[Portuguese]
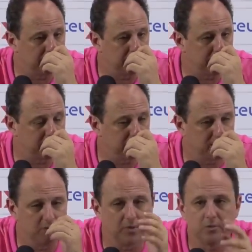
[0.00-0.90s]
mas não
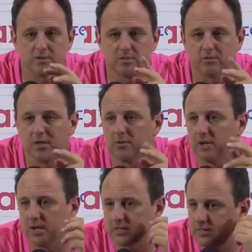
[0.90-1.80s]
tem uma coisa não tem
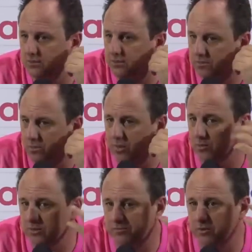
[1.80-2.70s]
correlação com a outra.